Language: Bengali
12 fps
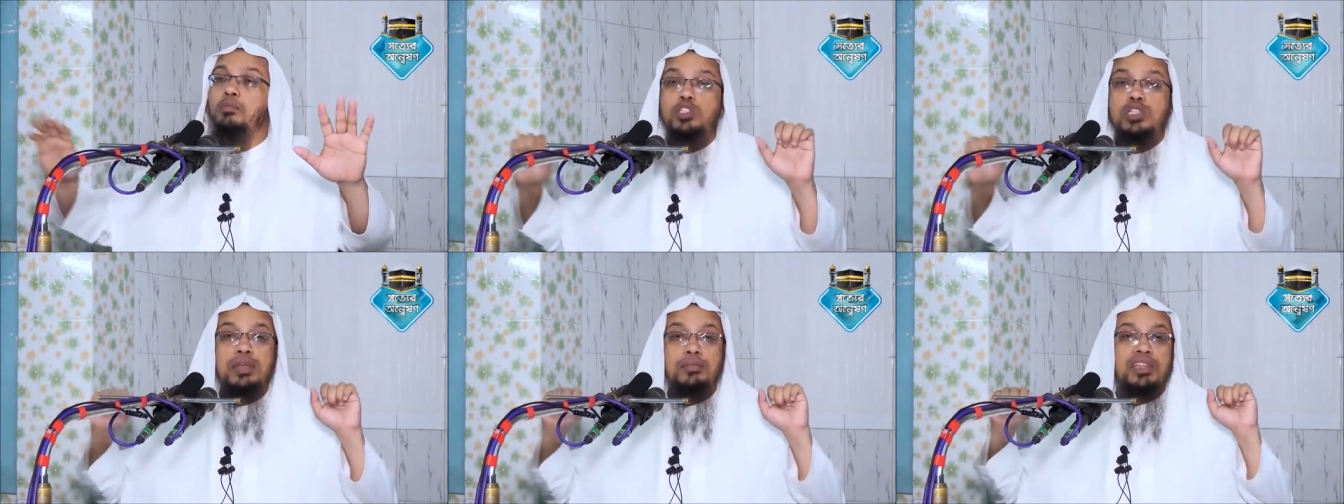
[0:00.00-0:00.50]

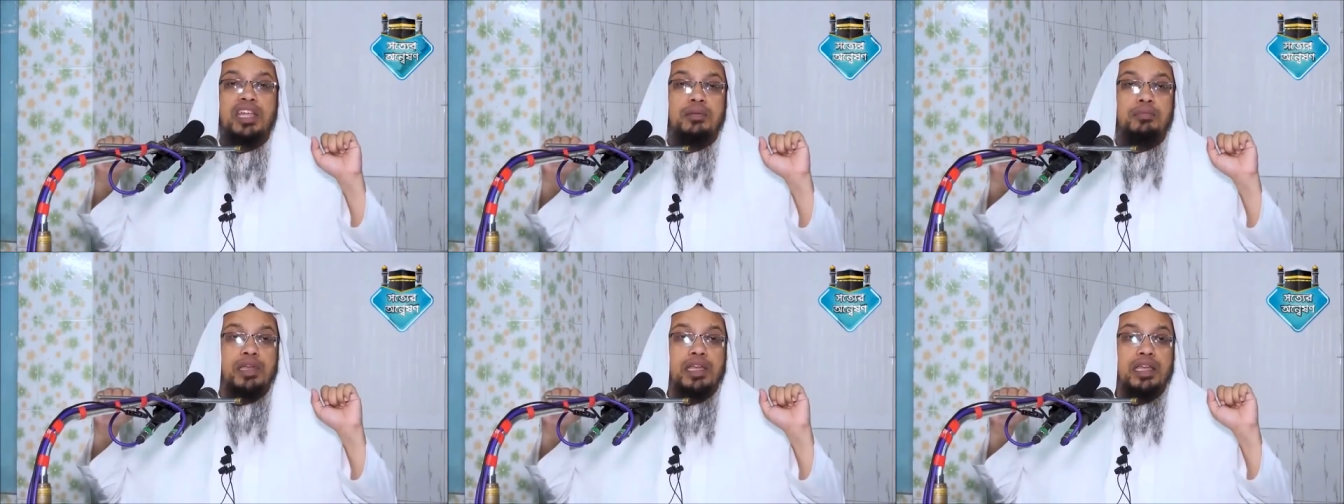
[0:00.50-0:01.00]
মুসলিম
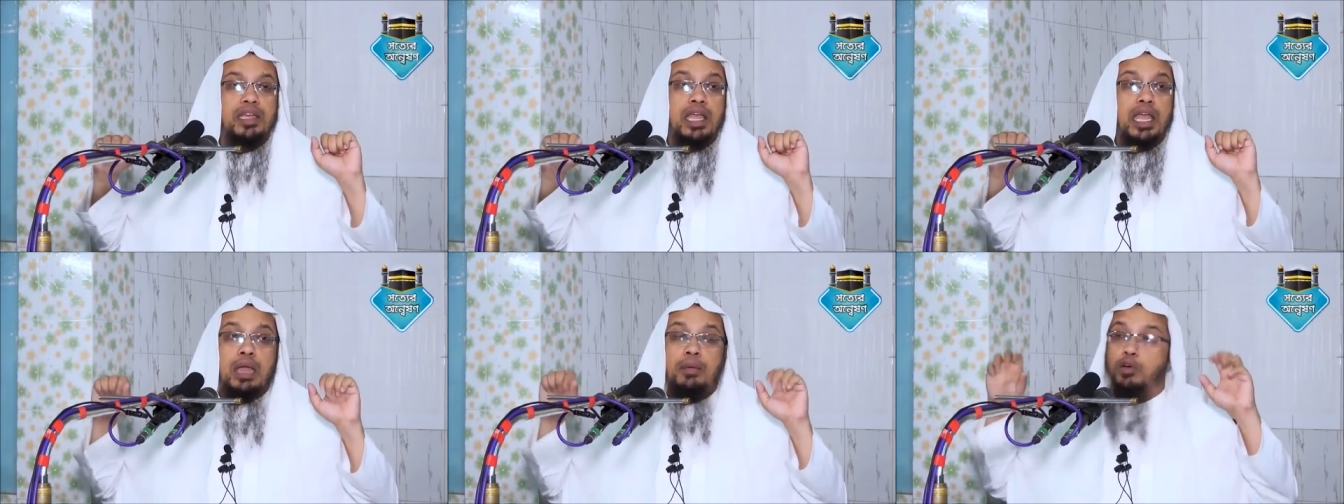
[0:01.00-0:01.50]
থাকবে
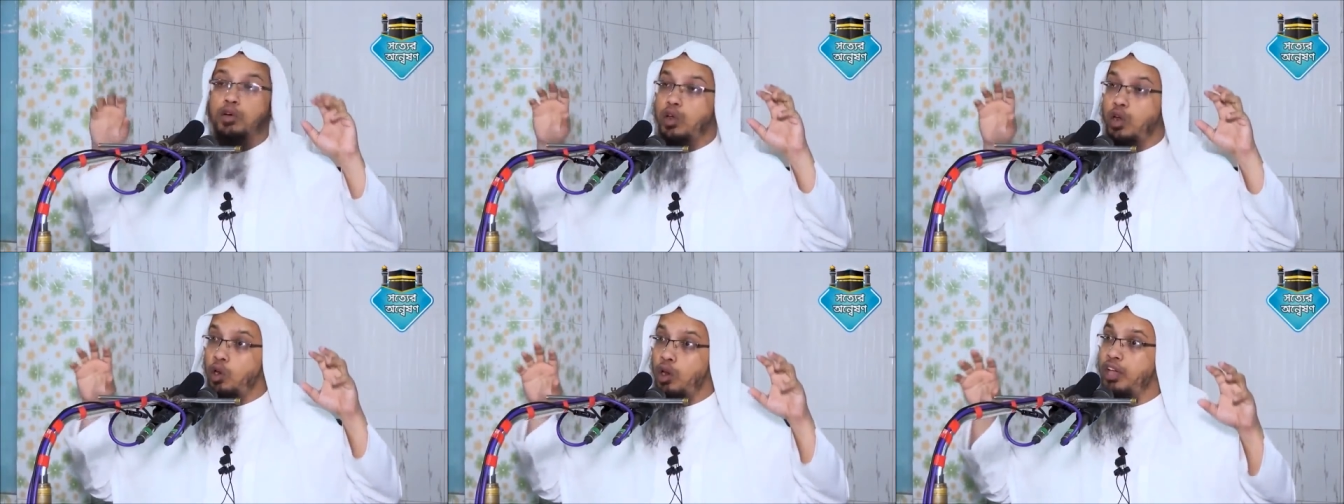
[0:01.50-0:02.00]
এবং
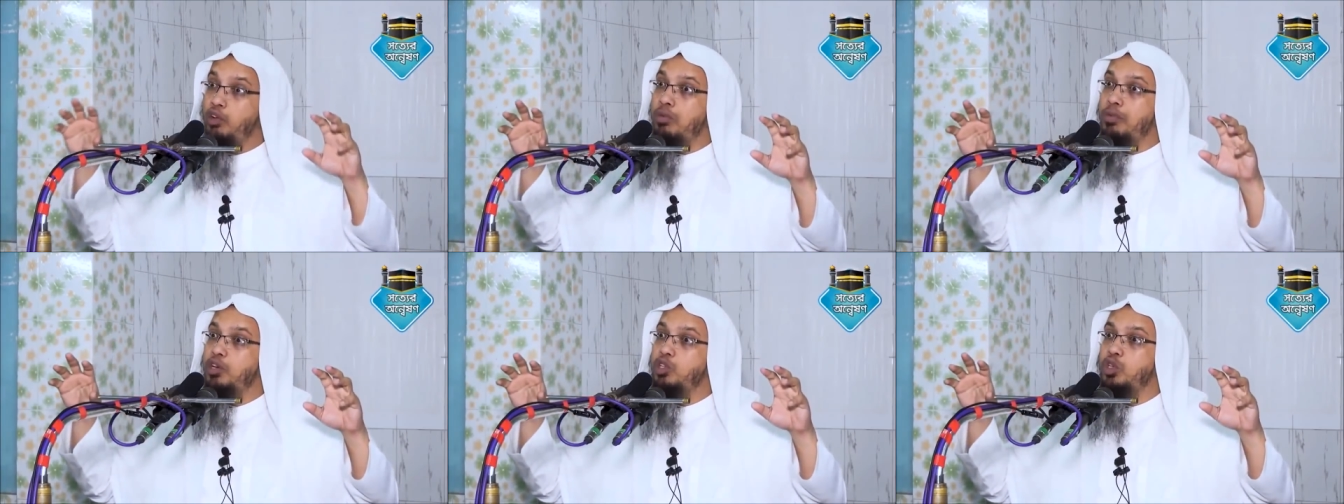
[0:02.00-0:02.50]
লড়াই
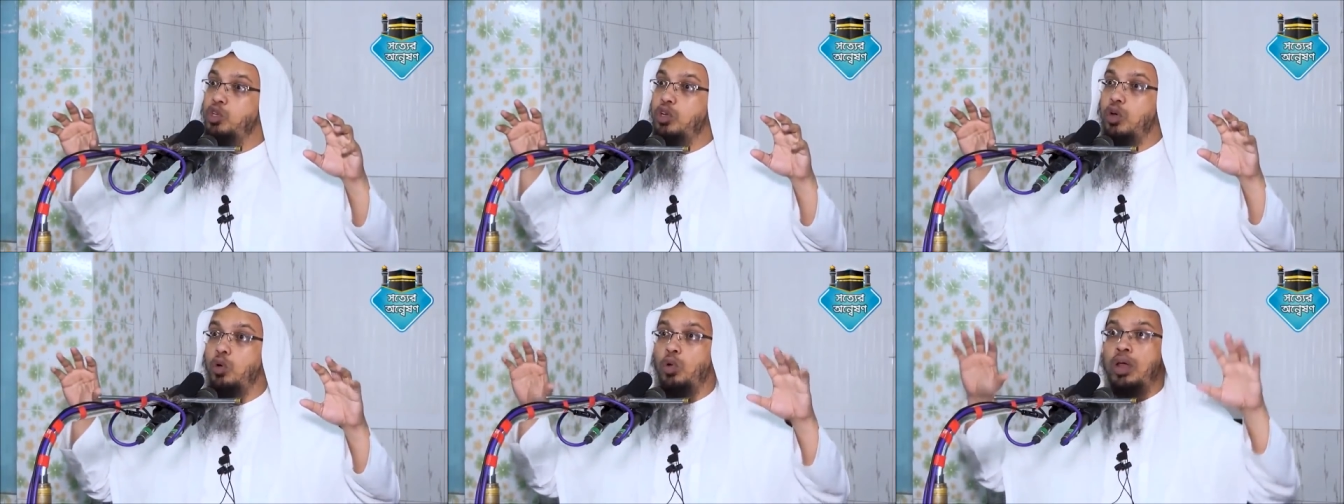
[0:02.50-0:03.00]
করবার
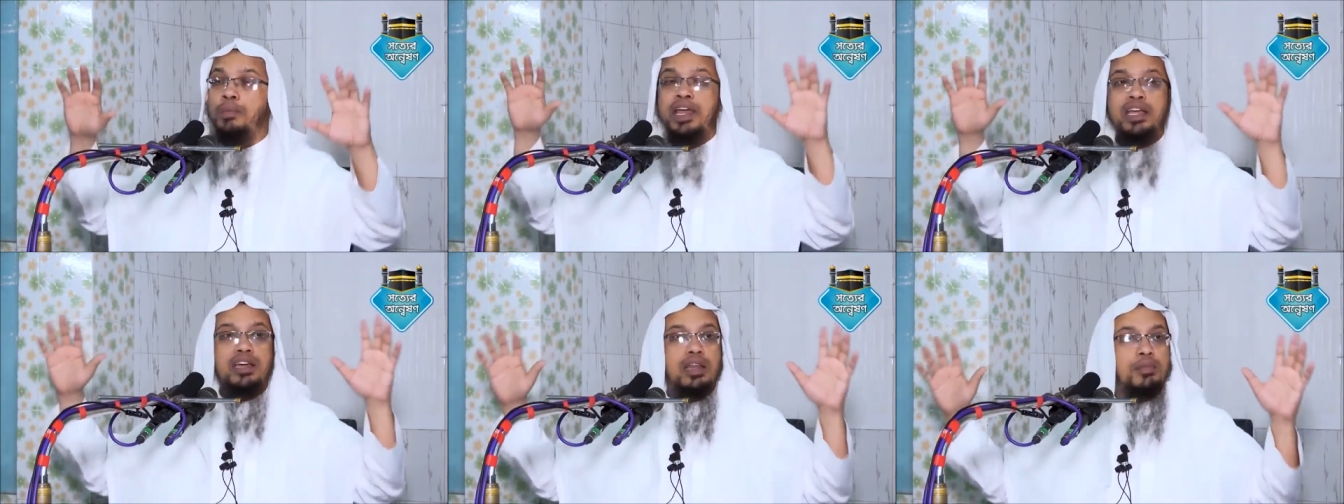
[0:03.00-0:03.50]
জন্য
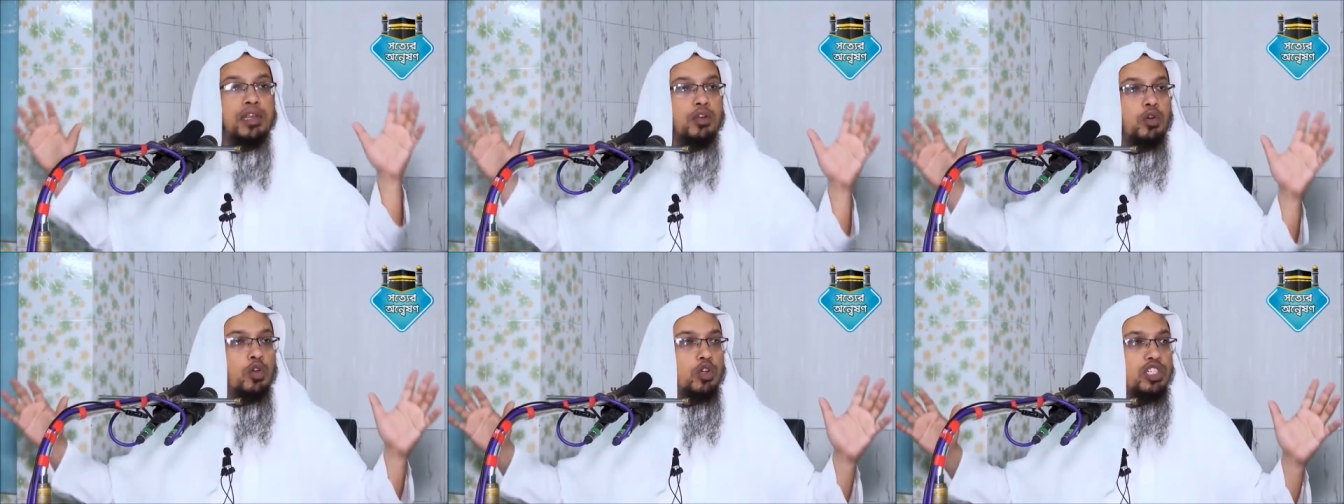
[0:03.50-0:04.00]
ওলামায় ক্রামের
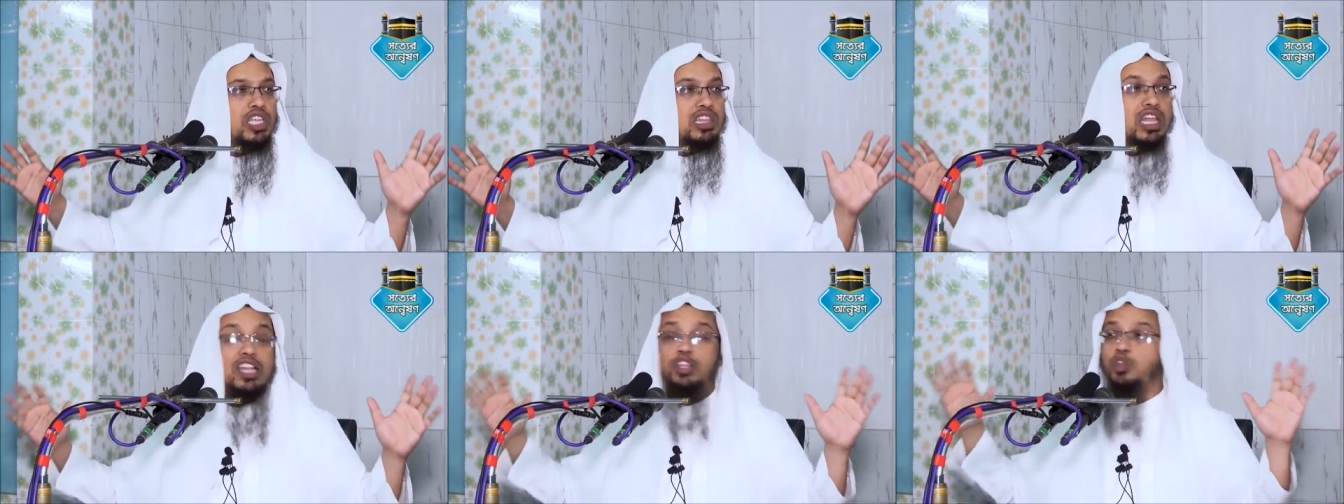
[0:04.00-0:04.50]
কোনো
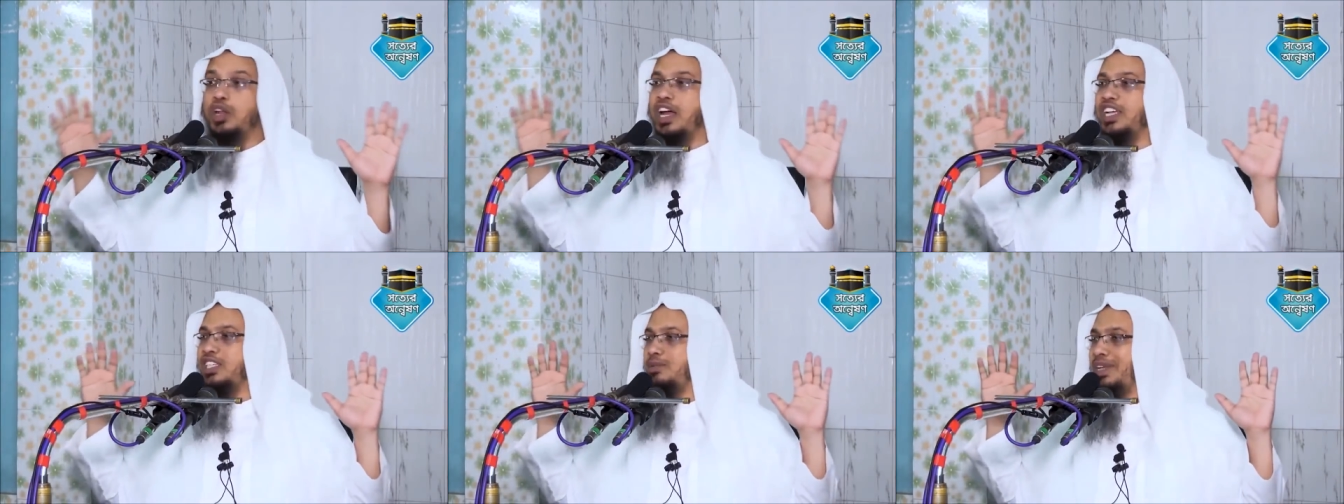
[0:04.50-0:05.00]
সিদ্ধান্ত
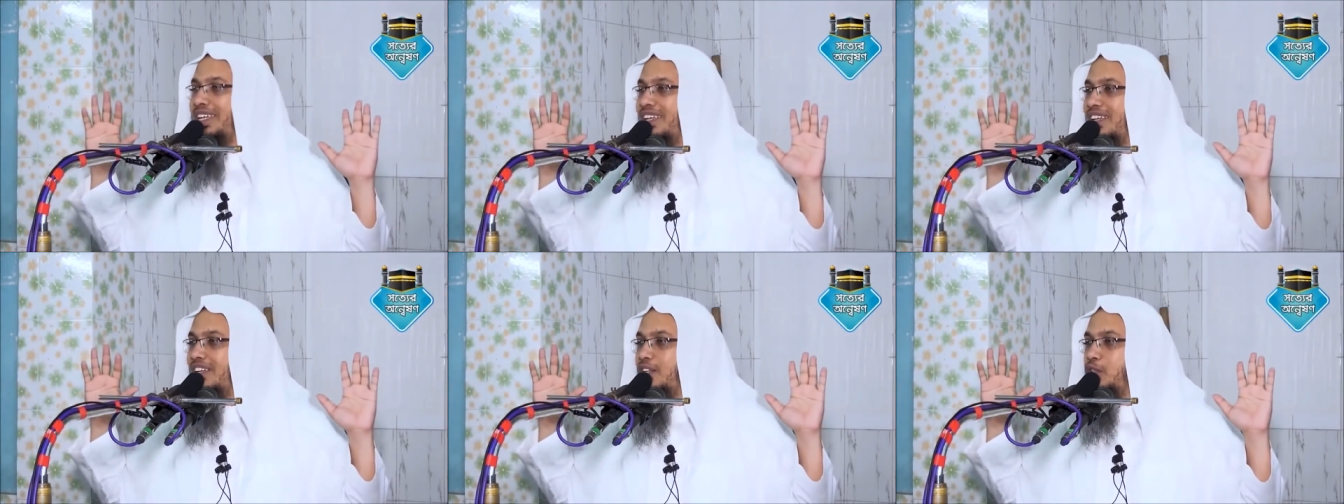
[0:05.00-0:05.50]
না আসবে
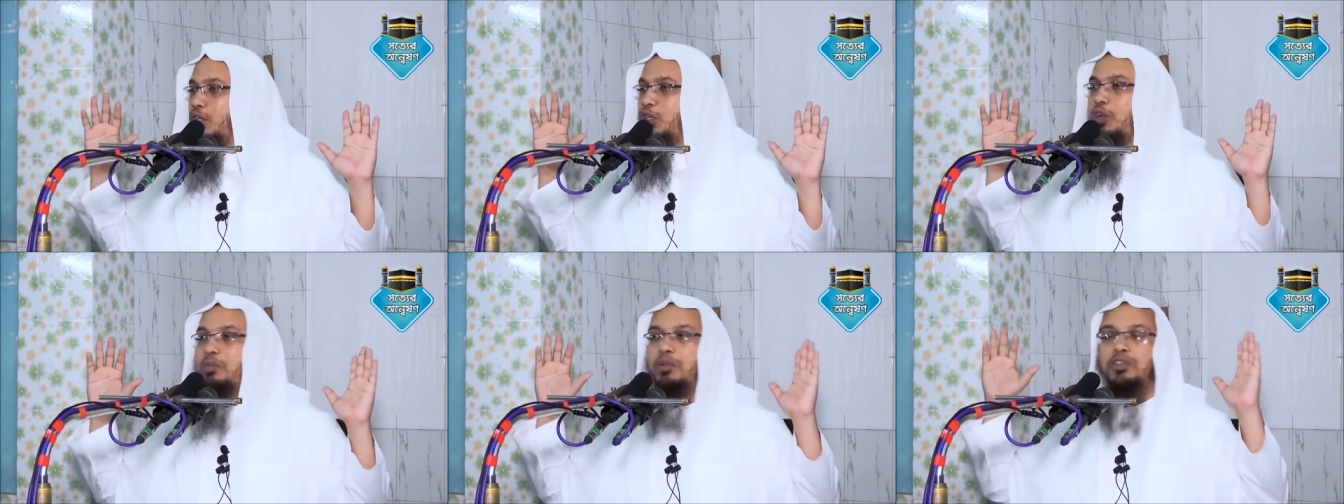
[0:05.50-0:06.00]

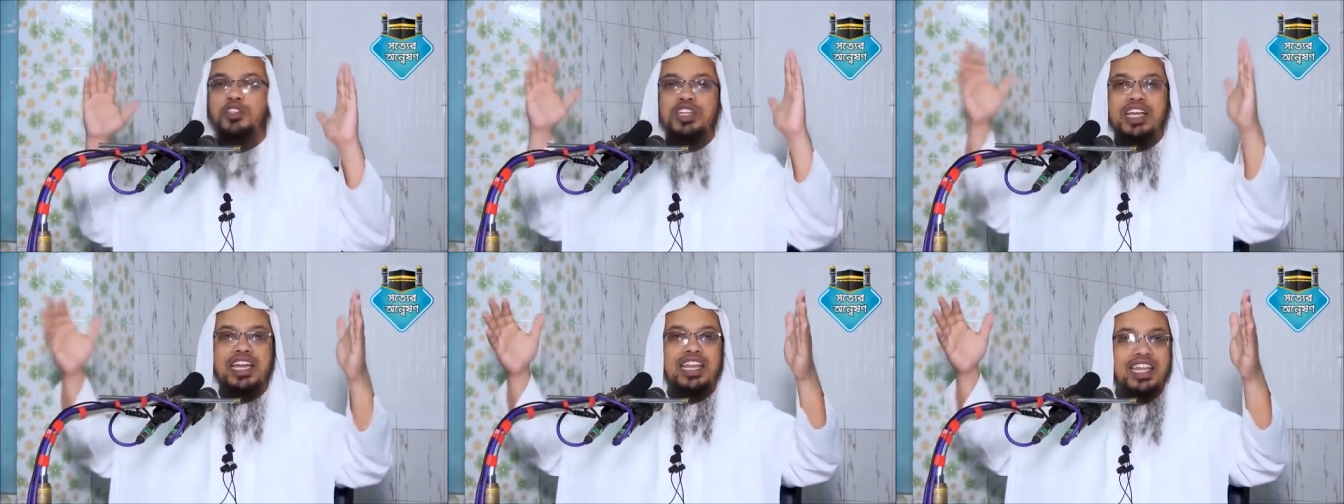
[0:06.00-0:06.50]
ততক্ষণ পর্যন্ত
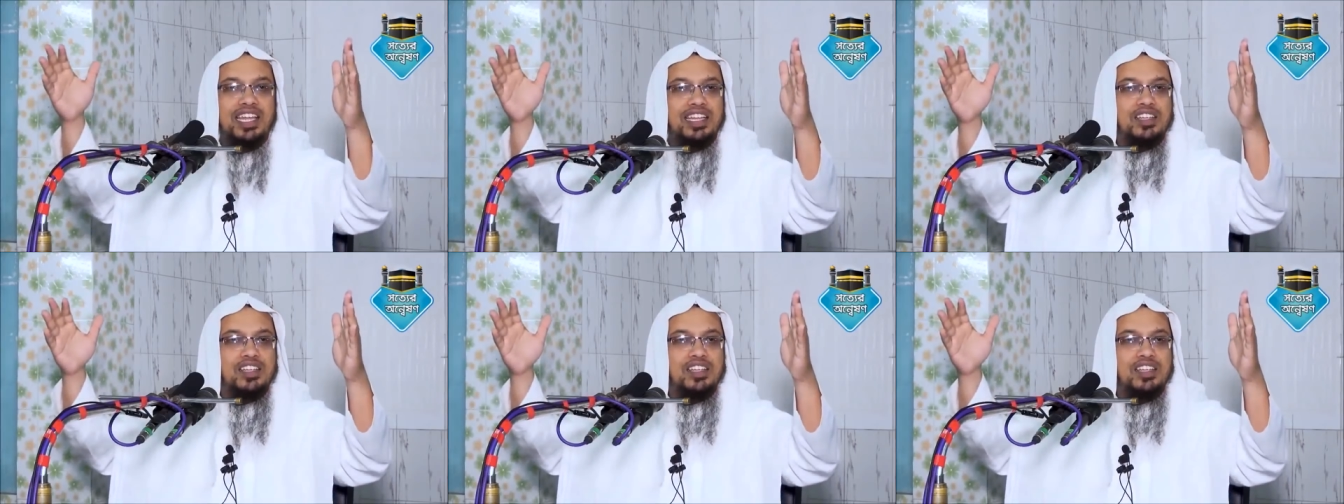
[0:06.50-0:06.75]
সেখানে